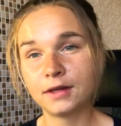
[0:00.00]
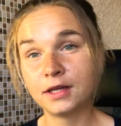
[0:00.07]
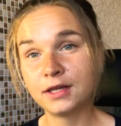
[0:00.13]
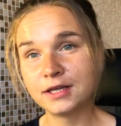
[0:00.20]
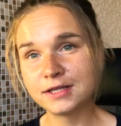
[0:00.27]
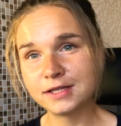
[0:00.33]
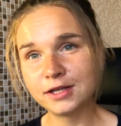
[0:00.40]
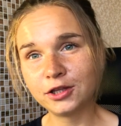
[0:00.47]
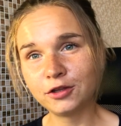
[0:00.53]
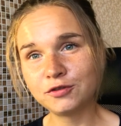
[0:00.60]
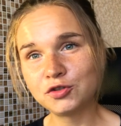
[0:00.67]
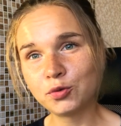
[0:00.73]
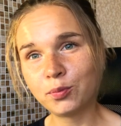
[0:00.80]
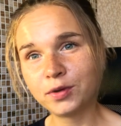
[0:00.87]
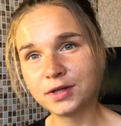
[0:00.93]
Если это
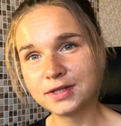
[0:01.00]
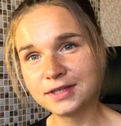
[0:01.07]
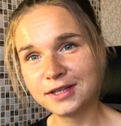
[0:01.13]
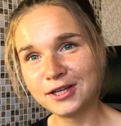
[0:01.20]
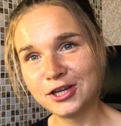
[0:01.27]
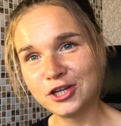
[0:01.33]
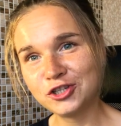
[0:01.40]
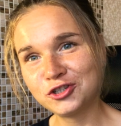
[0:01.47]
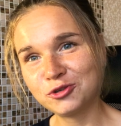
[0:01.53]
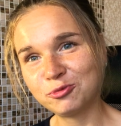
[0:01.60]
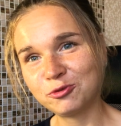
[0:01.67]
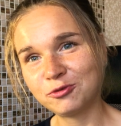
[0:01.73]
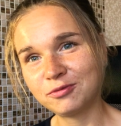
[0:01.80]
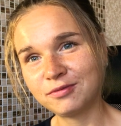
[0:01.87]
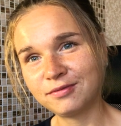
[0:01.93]
все по-настоящему,
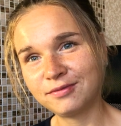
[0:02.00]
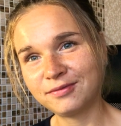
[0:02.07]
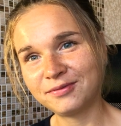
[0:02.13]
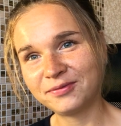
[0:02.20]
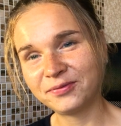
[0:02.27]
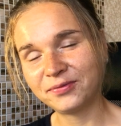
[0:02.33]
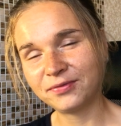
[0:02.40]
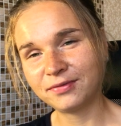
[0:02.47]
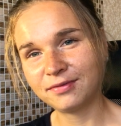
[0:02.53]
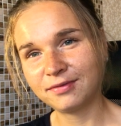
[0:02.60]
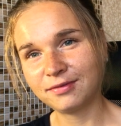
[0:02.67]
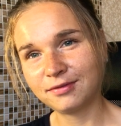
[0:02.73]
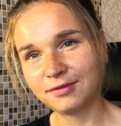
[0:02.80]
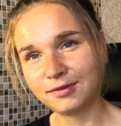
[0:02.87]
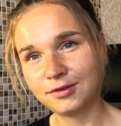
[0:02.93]

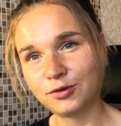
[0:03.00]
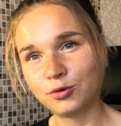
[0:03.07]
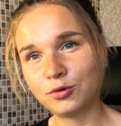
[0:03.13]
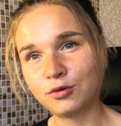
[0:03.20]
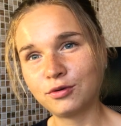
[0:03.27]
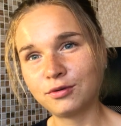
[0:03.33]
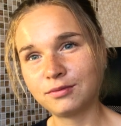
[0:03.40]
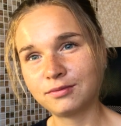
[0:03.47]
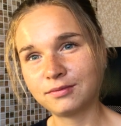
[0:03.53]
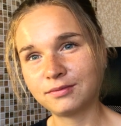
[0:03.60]
то